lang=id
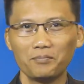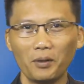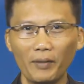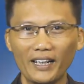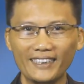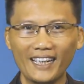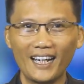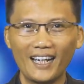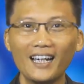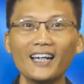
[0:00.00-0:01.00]

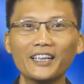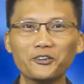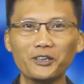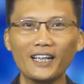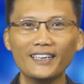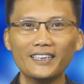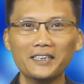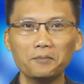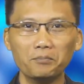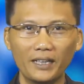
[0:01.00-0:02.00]
Pemirsa, itu tadi
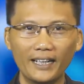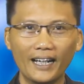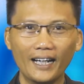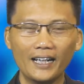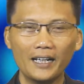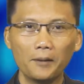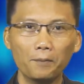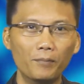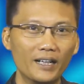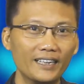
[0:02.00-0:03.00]
beda
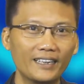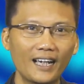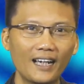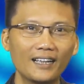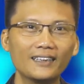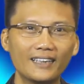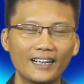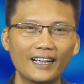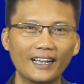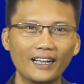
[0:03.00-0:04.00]
berita
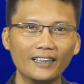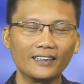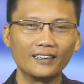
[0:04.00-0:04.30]
dadakan.